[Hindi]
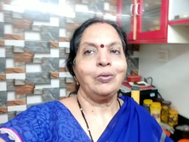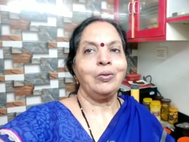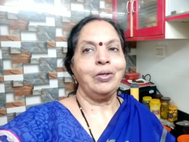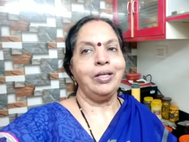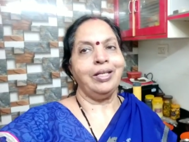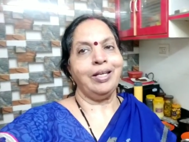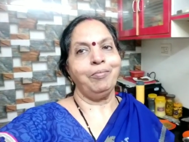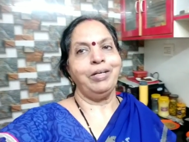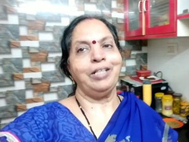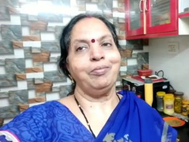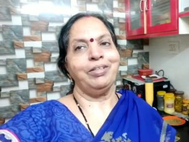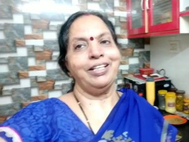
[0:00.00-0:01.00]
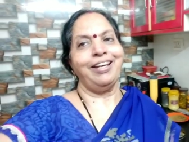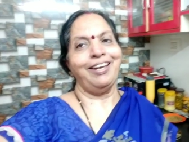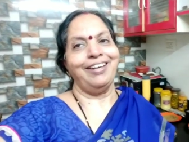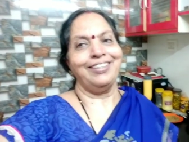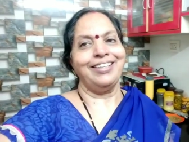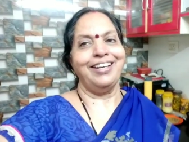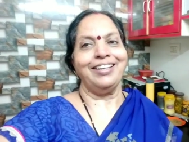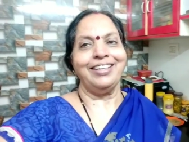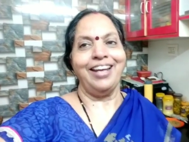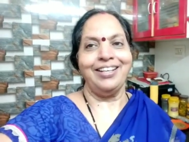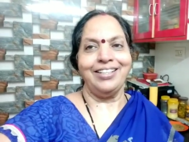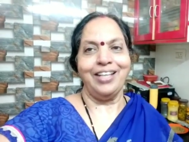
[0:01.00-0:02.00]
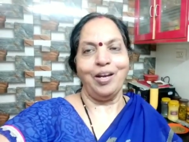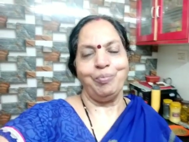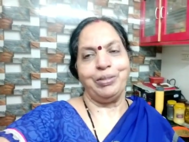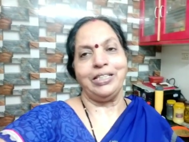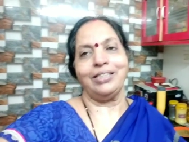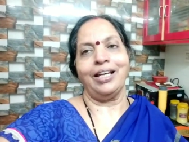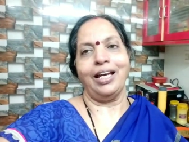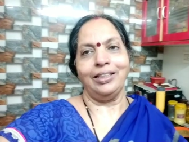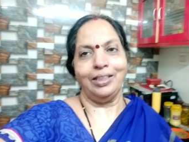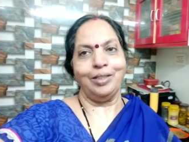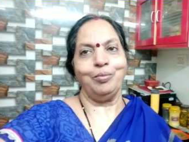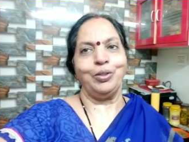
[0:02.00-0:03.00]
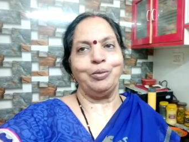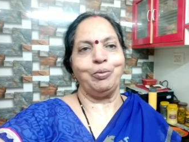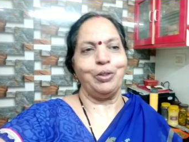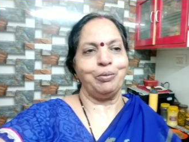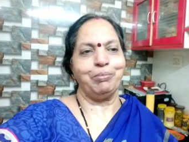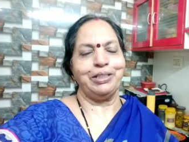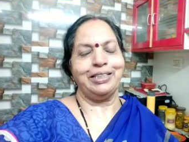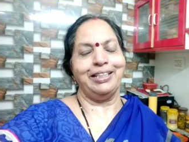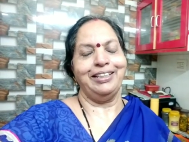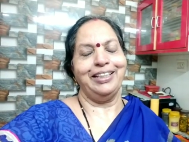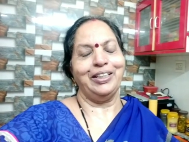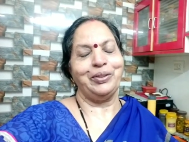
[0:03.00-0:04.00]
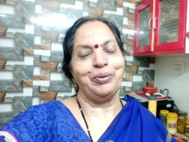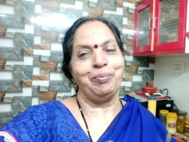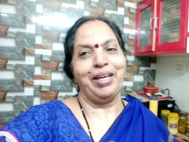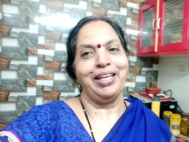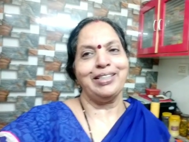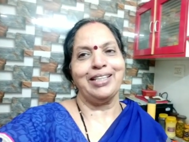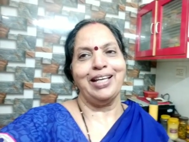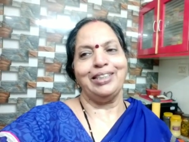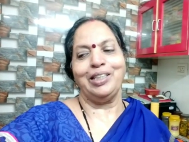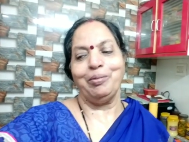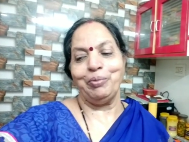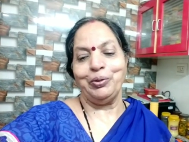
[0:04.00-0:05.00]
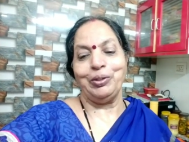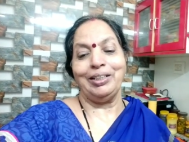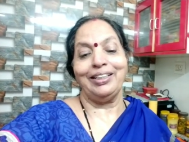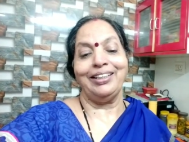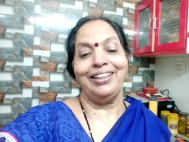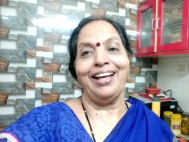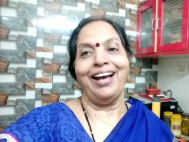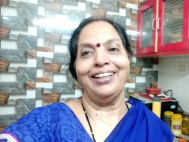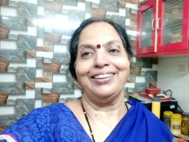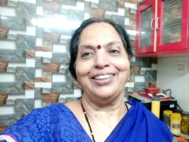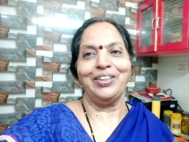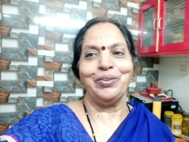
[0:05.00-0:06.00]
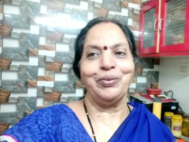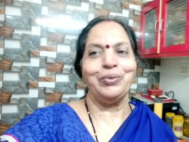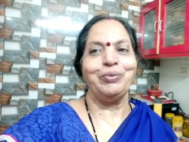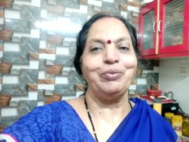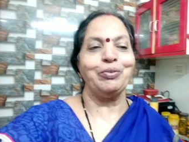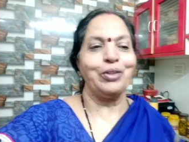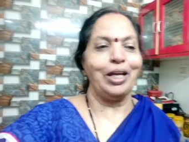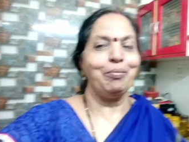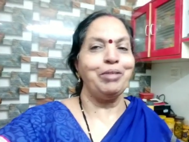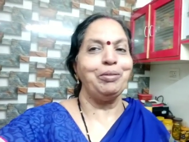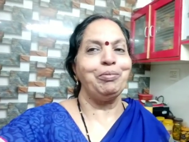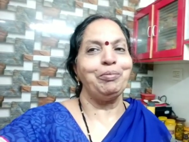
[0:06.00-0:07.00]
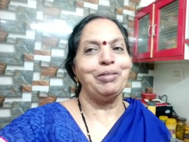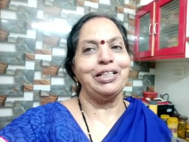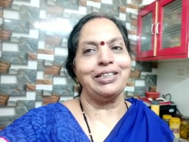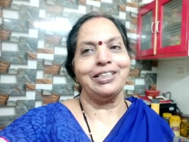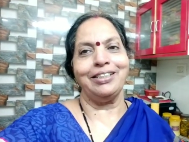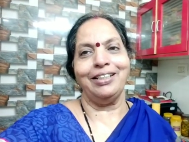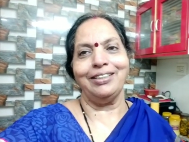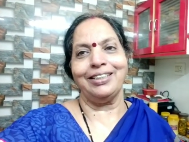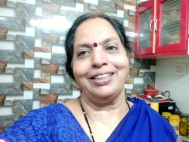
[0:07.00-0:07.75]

तो एक कमेंट मेरे आया था कि आंटी आपकी सादगी मुझे बहुत पसंद है तो मैं सादगी पूर्ण ही आती हूँ कैमरे में मैं सच धज